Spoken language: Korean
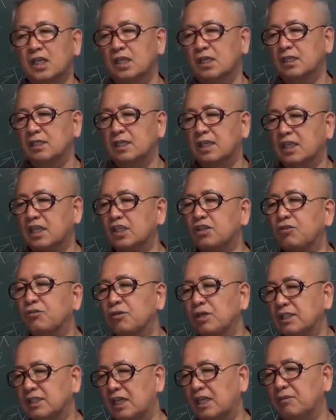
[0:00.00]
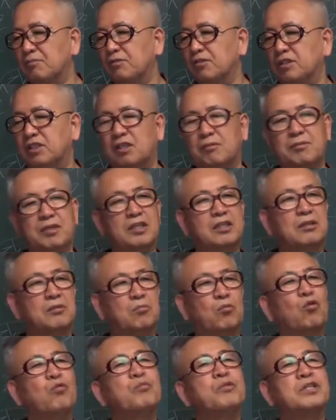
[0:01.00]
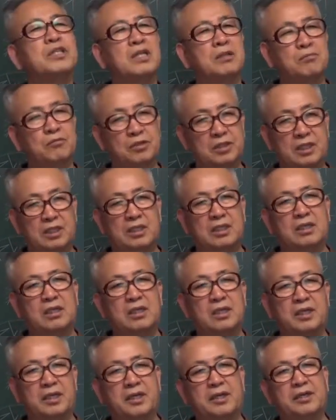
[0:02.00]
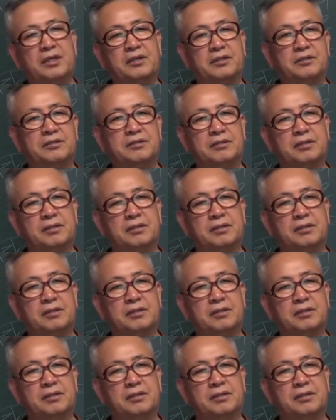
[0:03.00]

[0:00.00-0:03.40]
이렇게 기토가 잘못되면 몸이 잘못되는 거예요.